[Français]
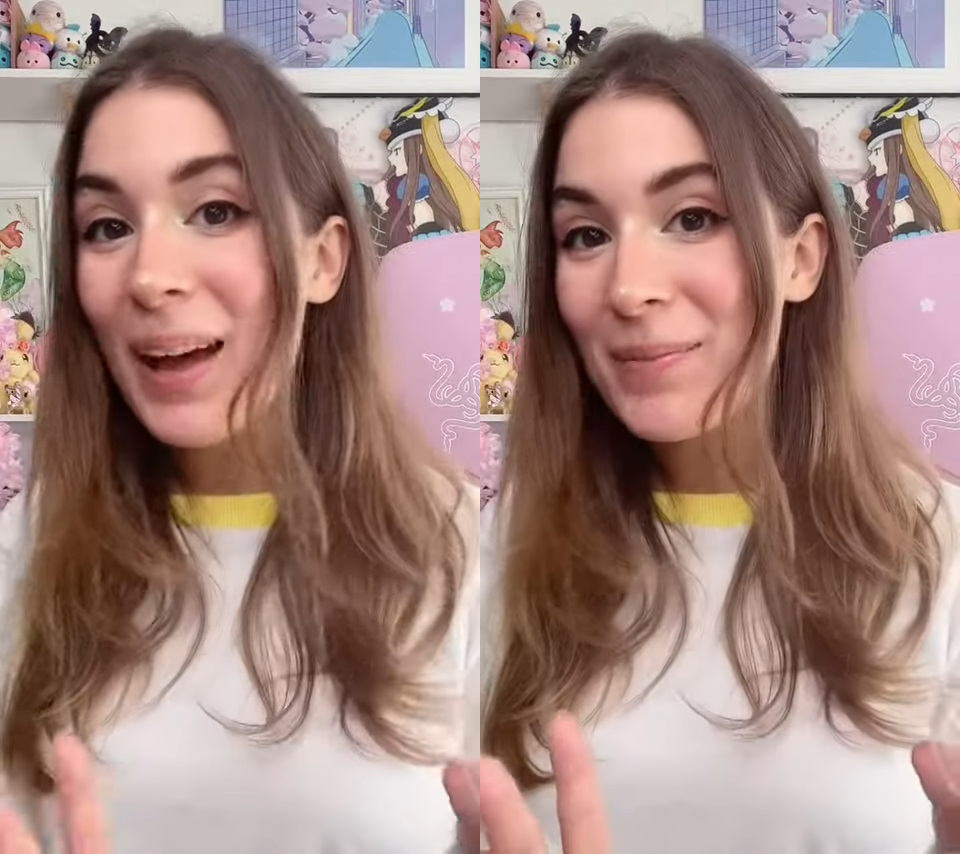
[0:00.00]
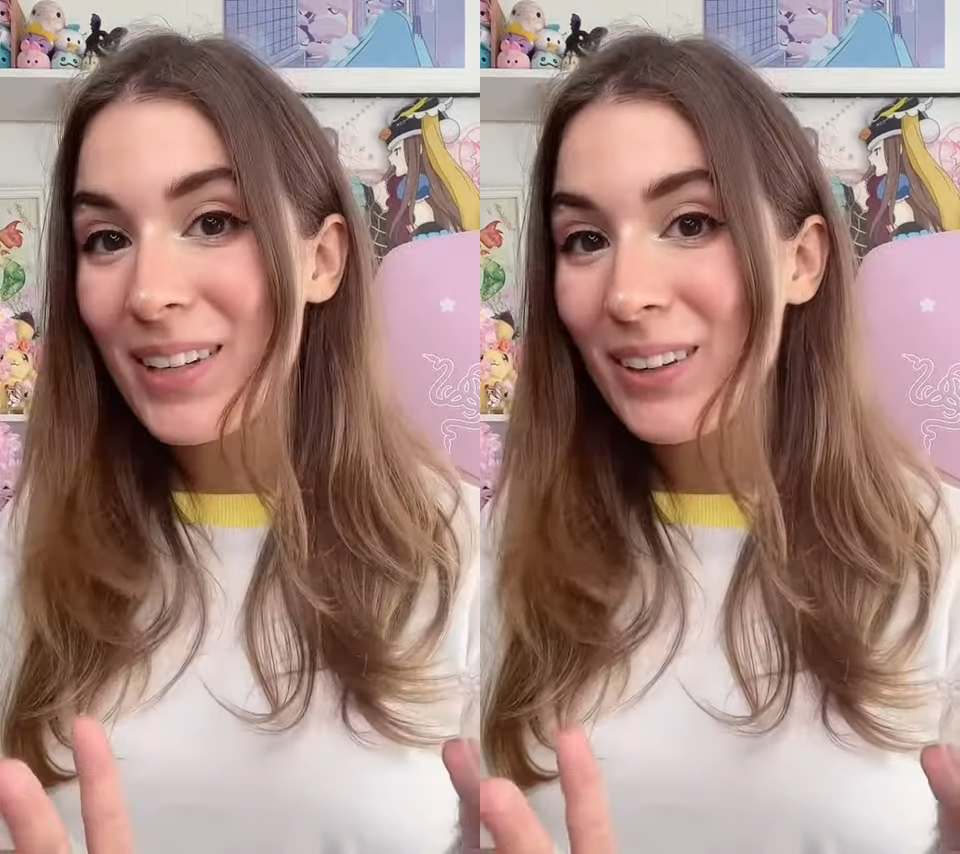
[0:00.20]

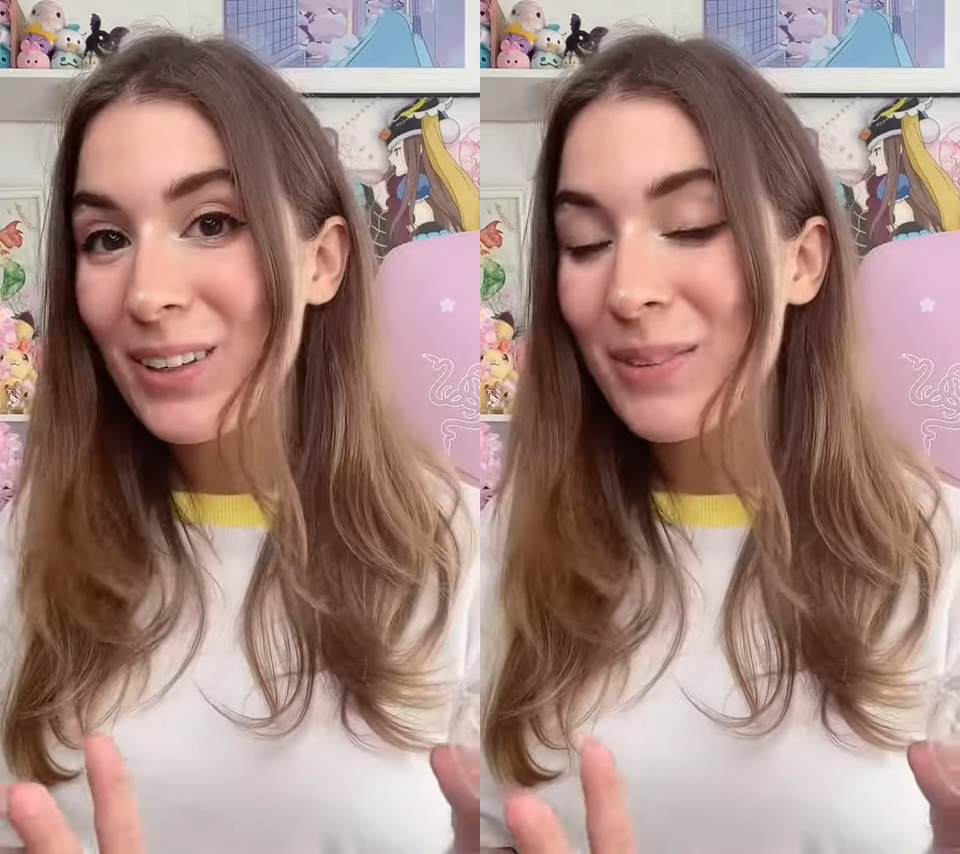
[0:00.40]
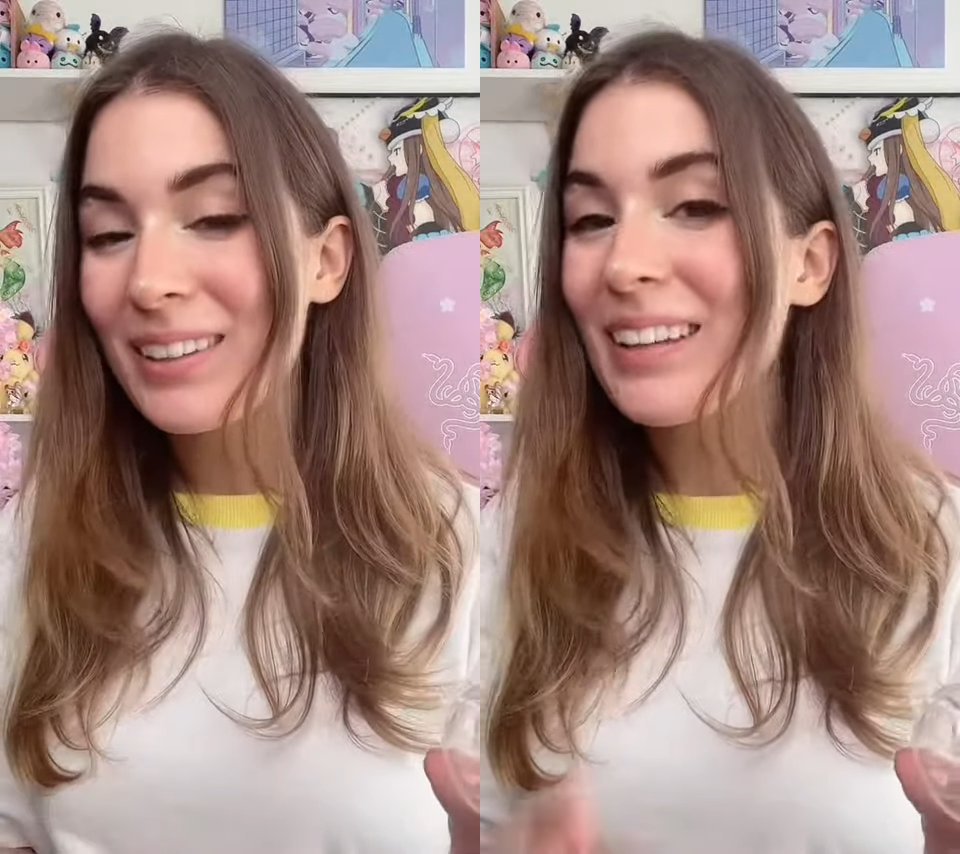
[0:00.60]
à me dire en
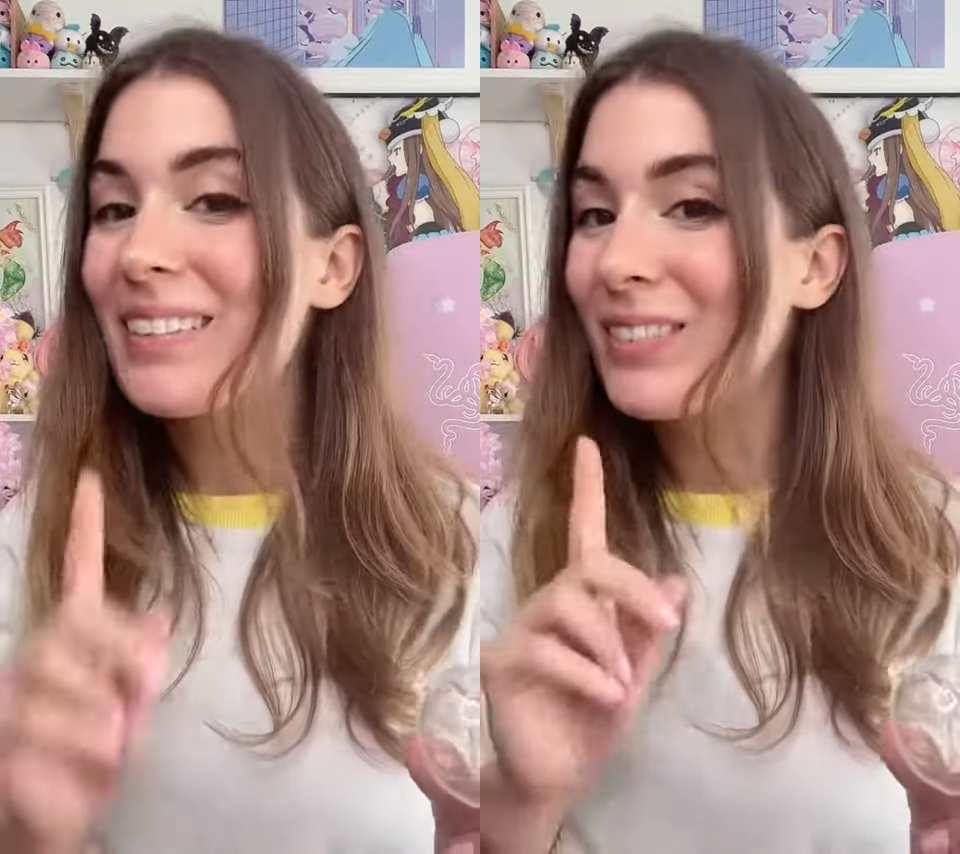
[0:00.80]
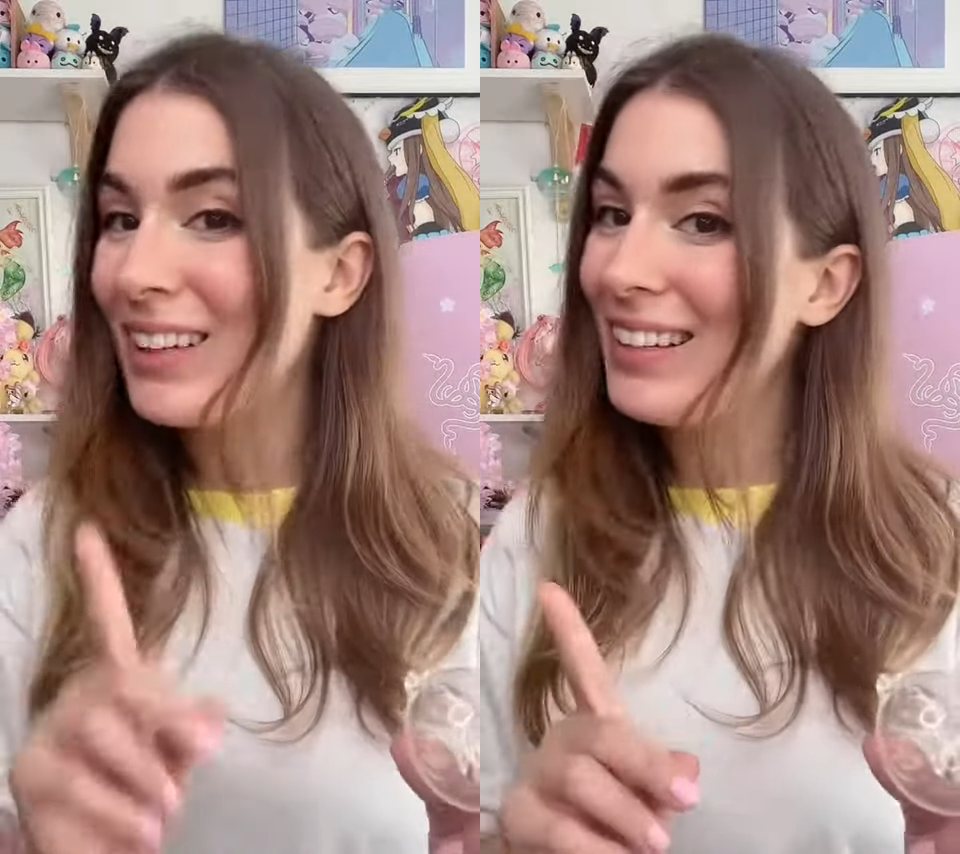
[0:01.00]
commentaire
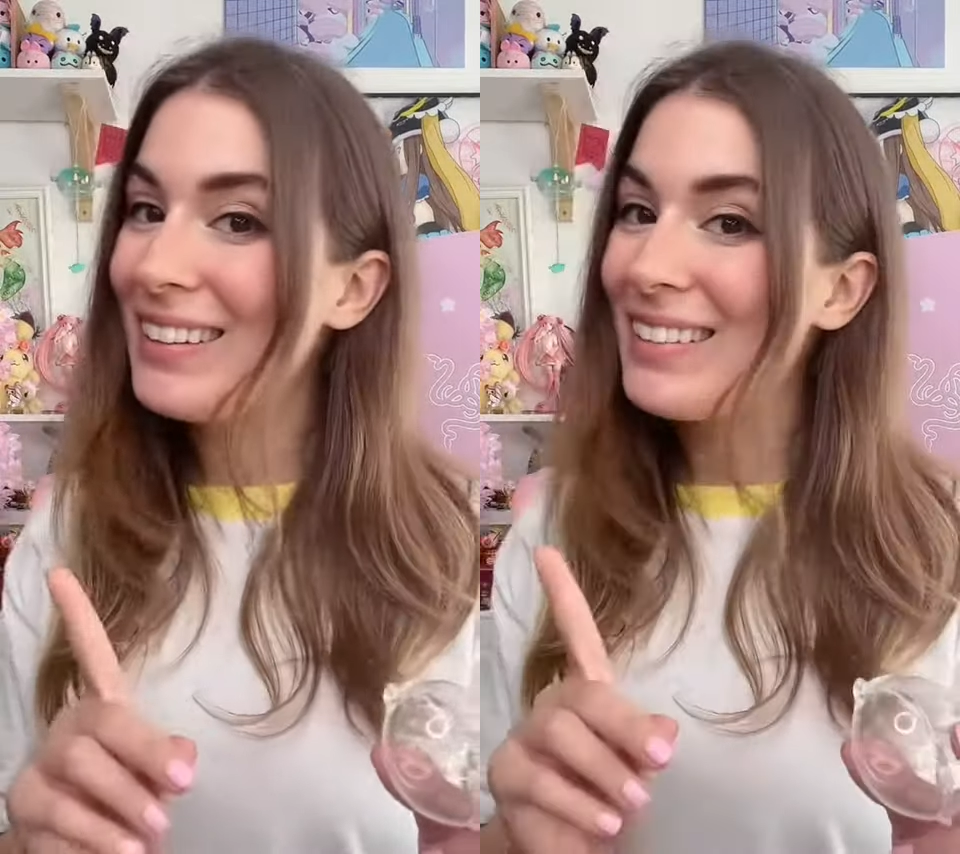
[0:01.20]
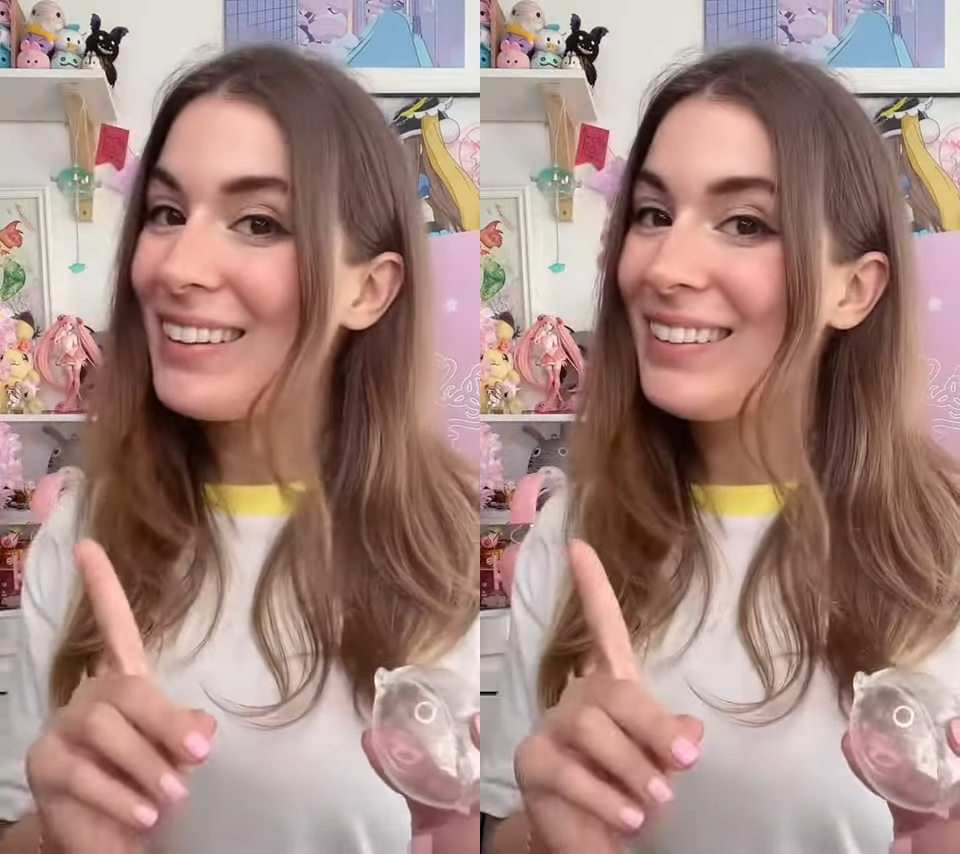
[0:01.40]
si vous allez
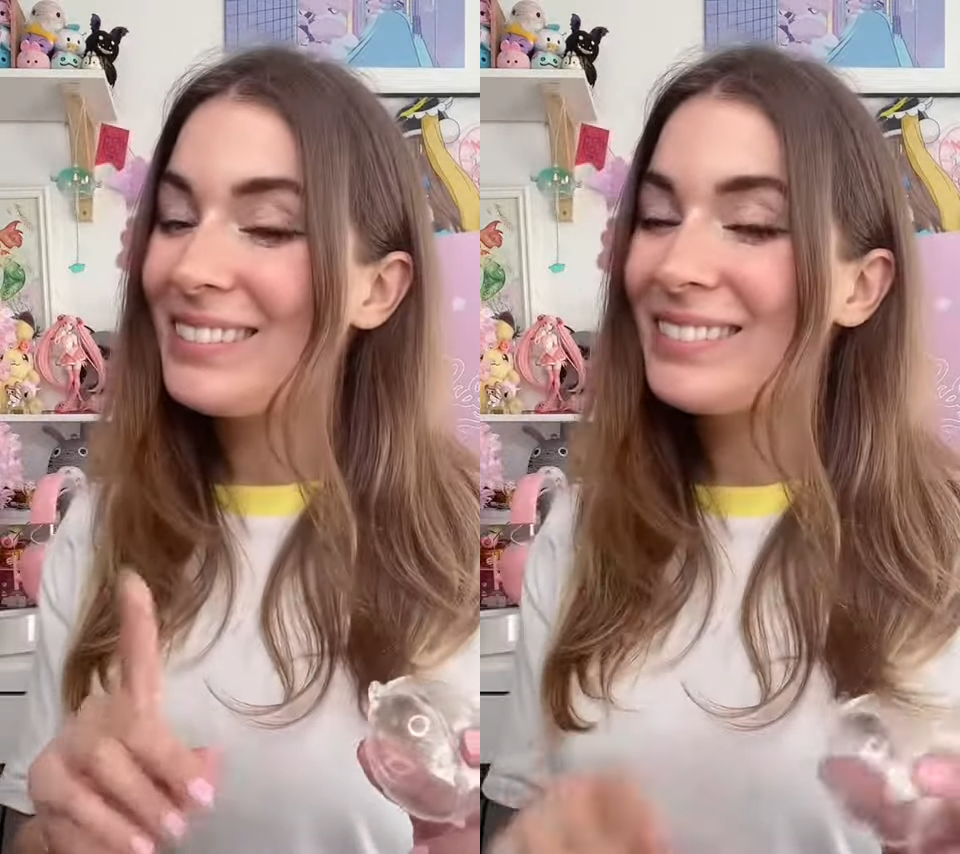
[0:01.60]
tester.